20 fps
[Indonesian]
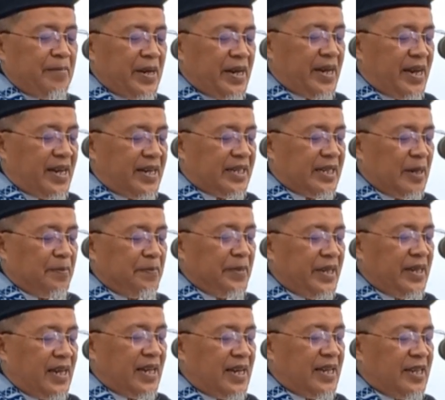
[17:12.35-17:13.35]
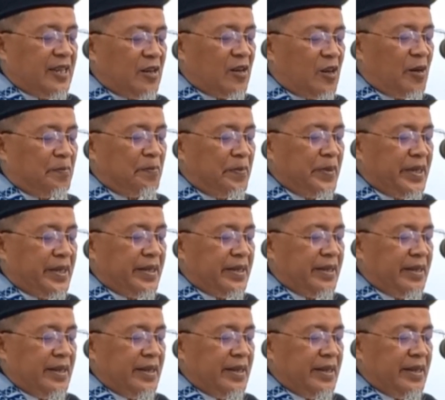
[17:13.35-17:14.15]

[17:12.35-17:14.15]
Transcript: menghadap ilahi robi